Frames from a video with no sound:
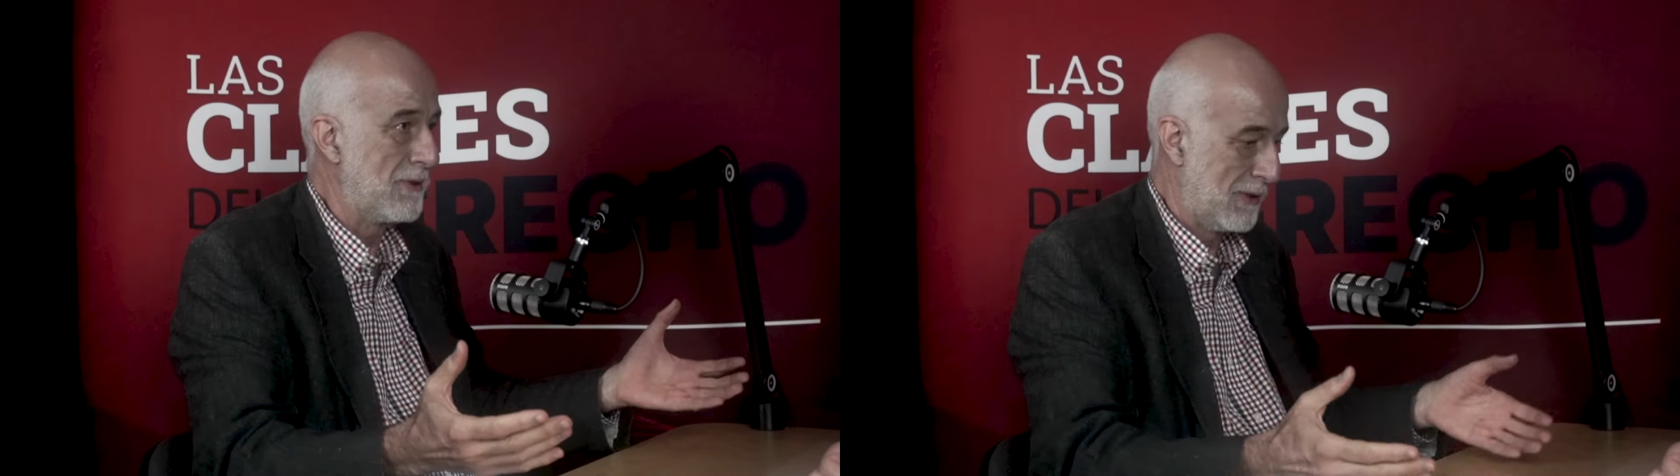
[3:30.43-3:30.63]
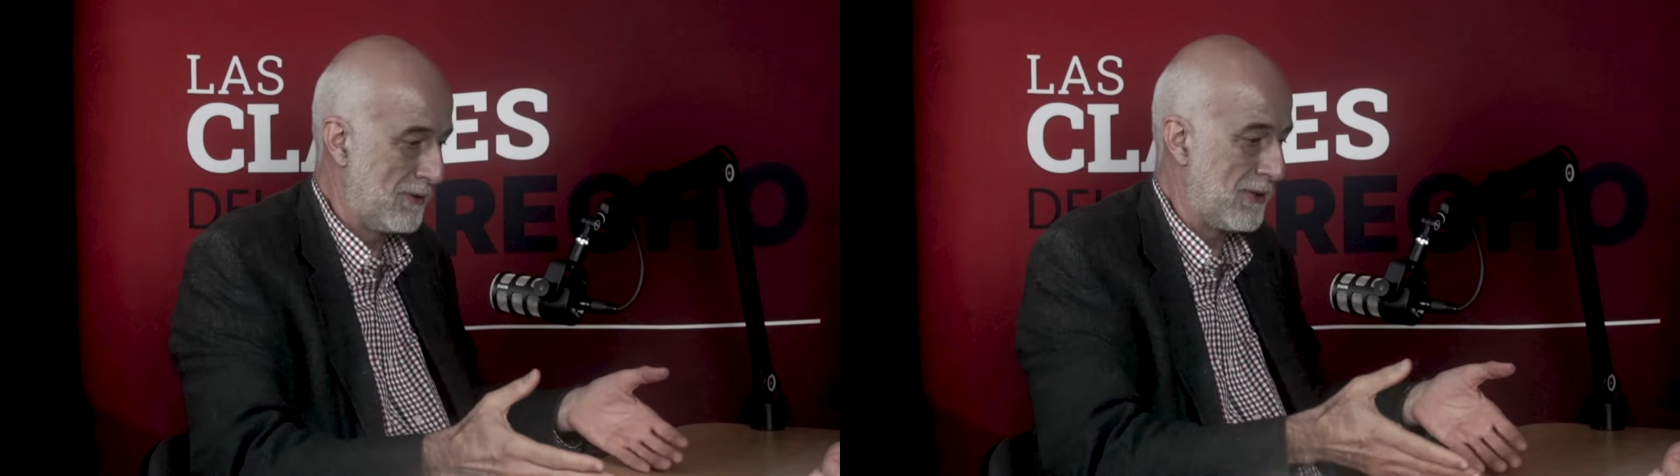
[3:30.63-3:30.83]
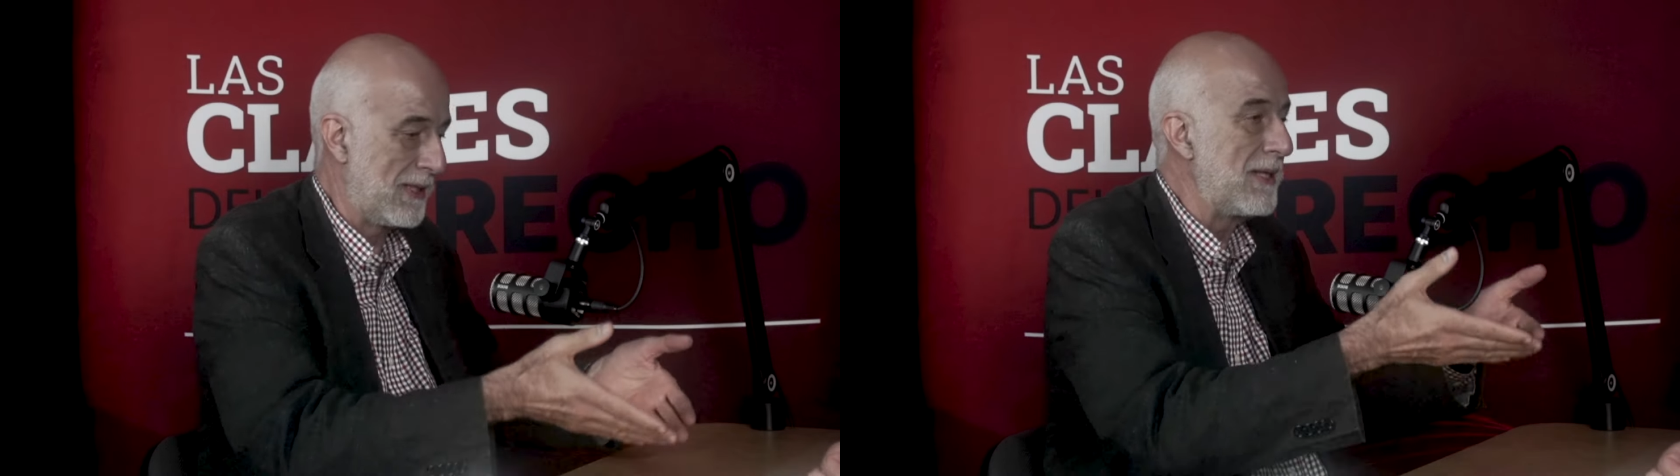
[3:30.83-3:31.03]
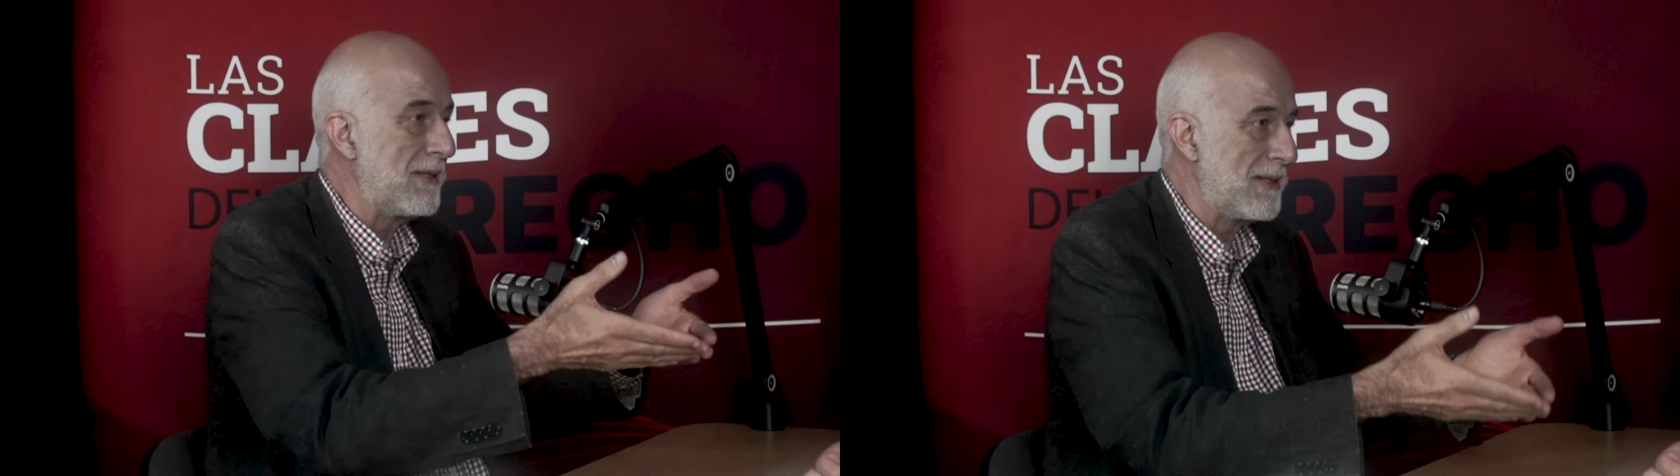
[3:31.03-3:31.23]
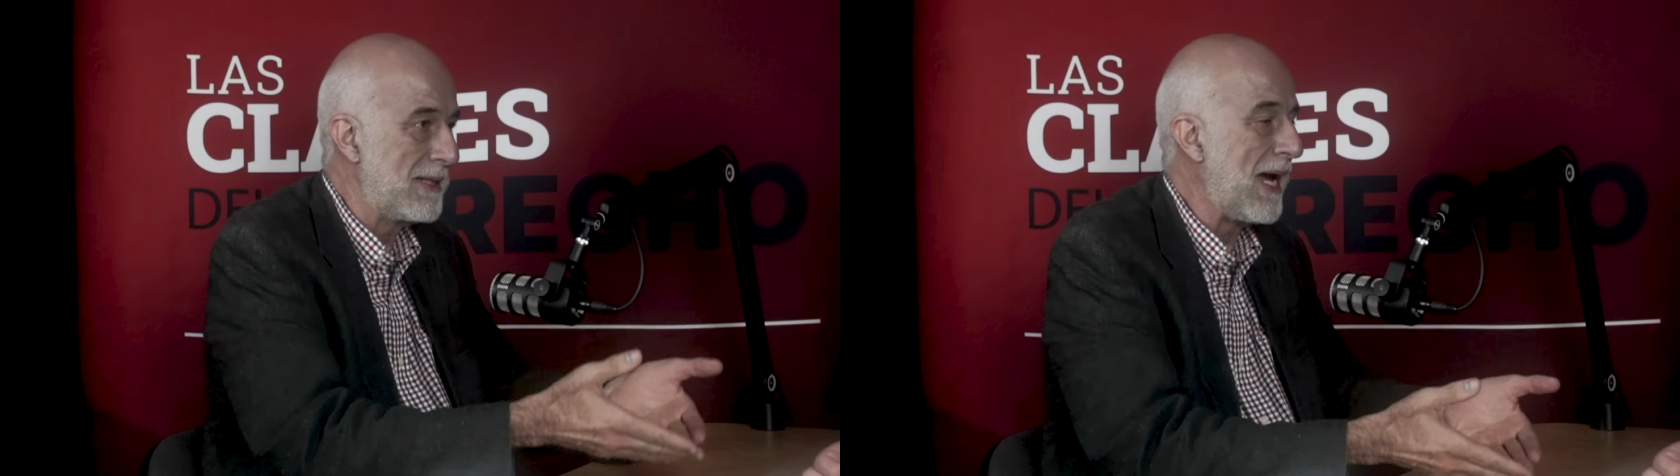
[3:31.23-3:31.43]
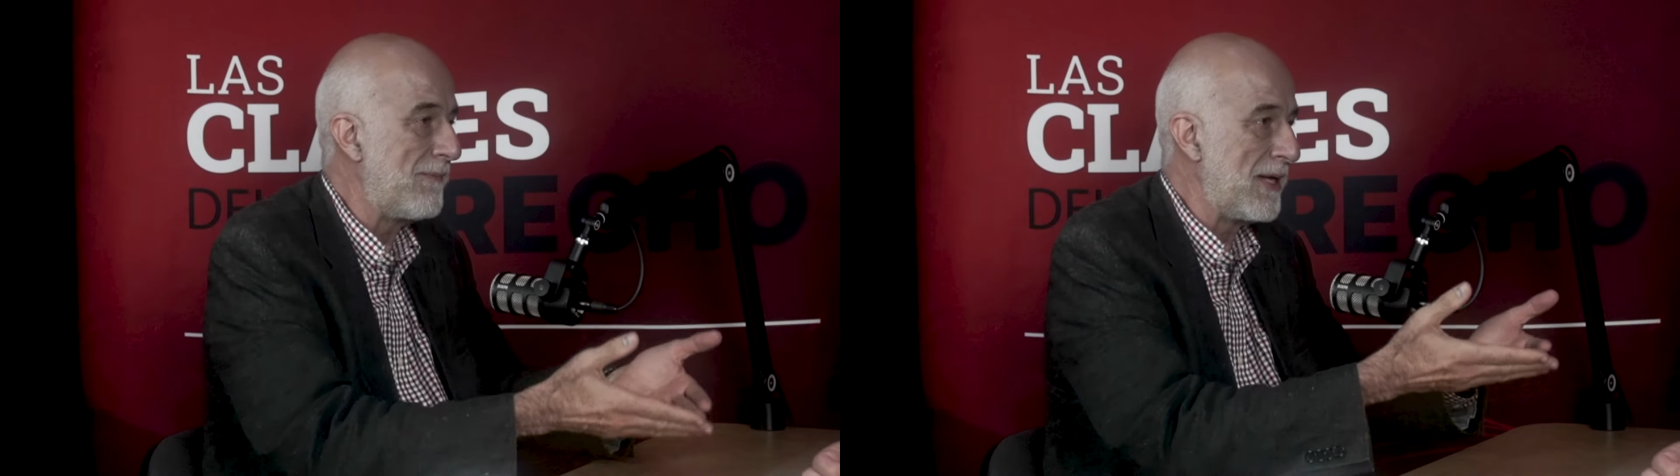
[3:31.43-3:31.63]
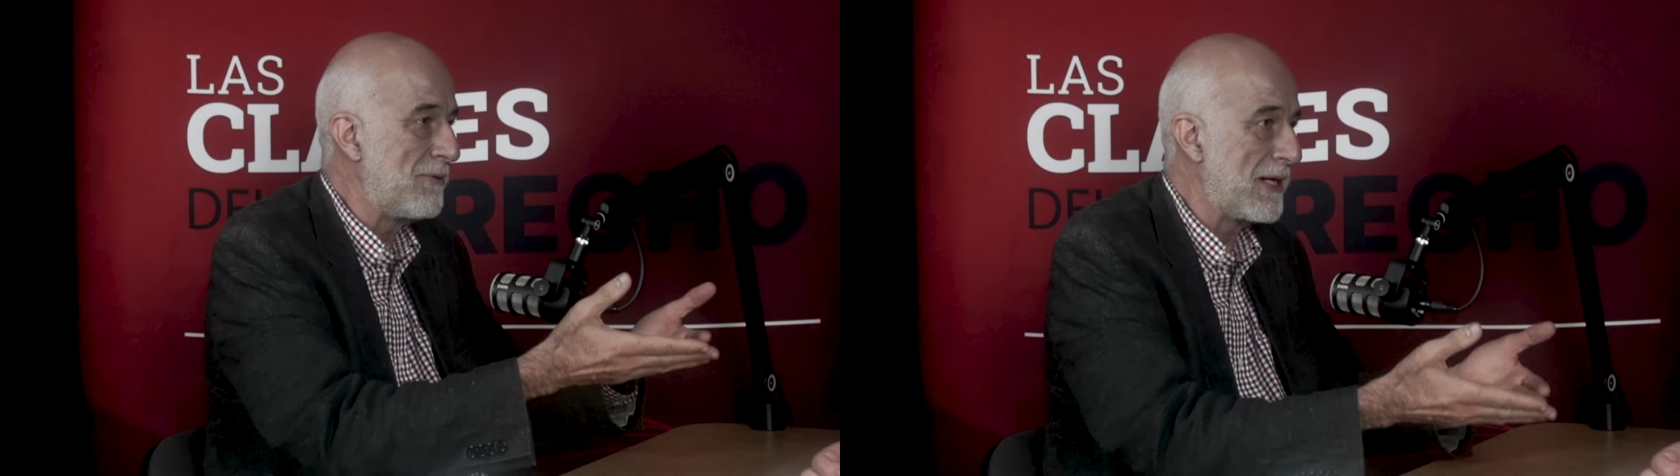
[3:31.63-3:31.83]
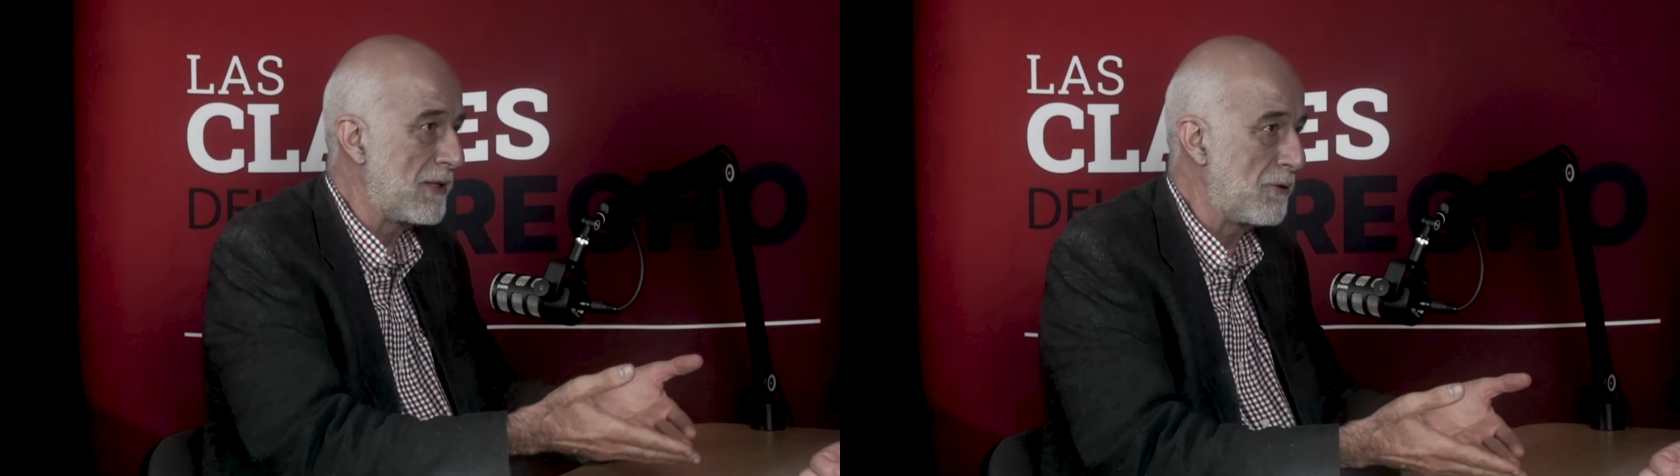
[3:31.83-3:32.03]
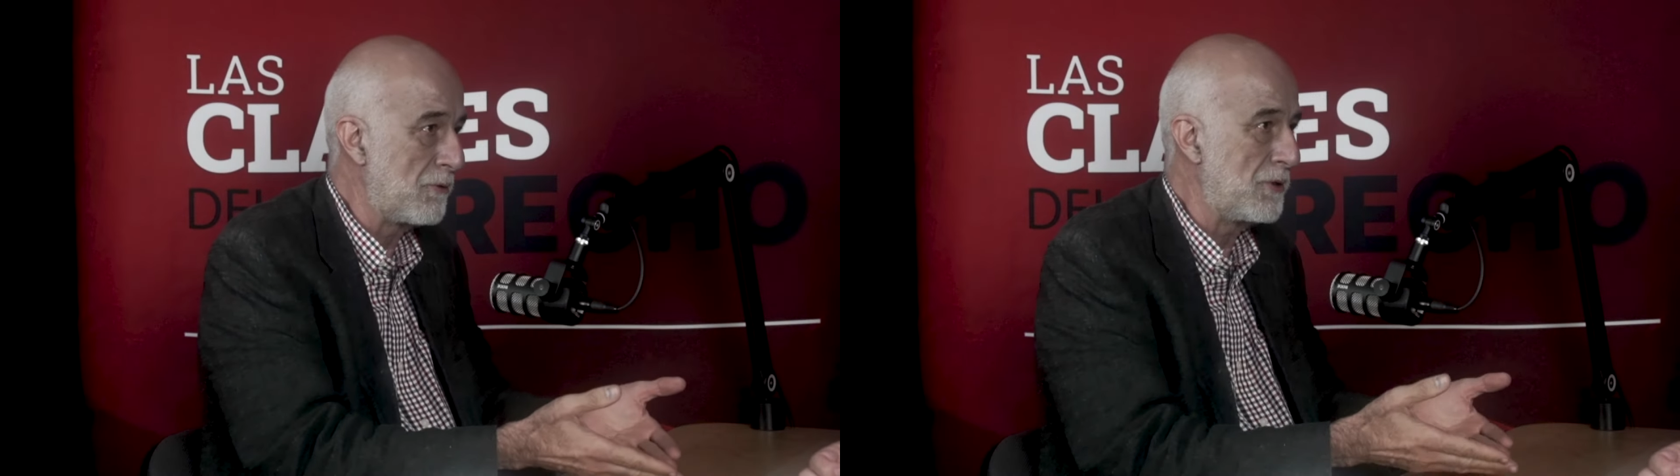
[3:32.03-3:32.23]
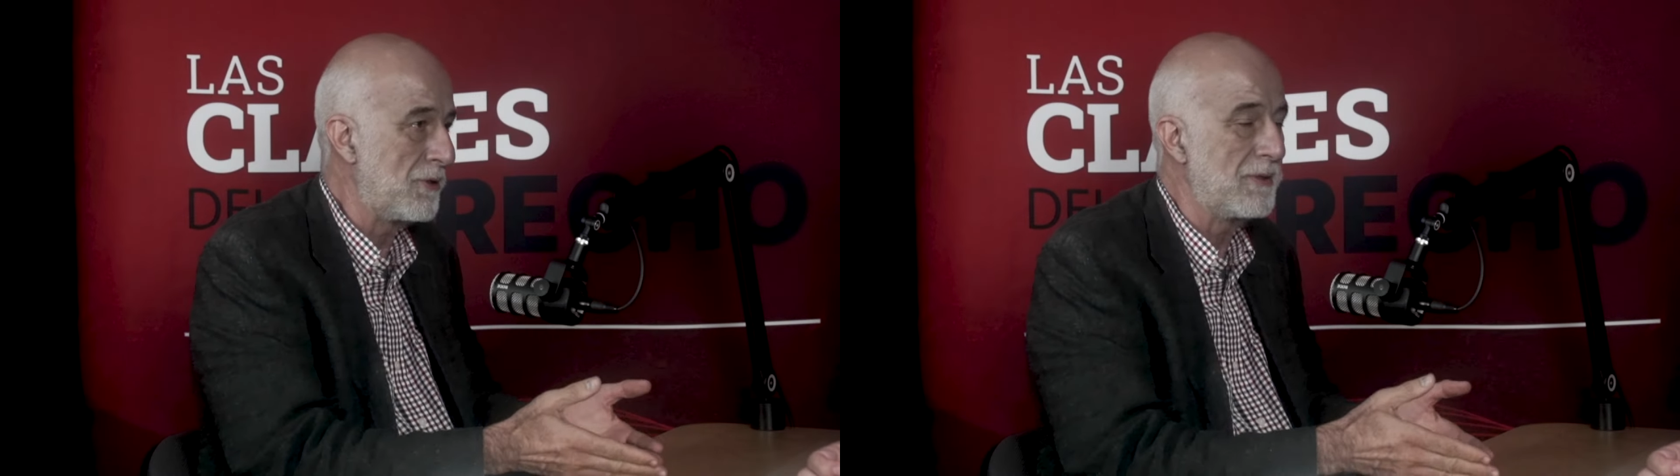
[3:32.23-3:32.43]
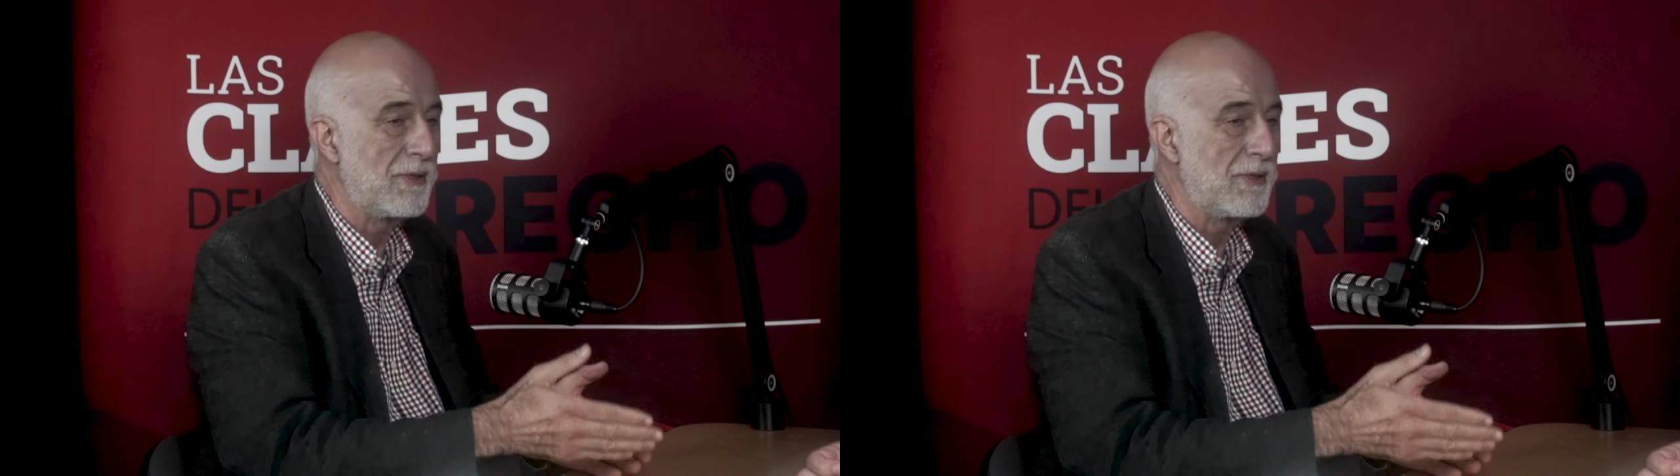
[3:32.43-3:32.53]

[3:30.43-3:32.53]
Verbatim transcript: No, aquí había una resolución,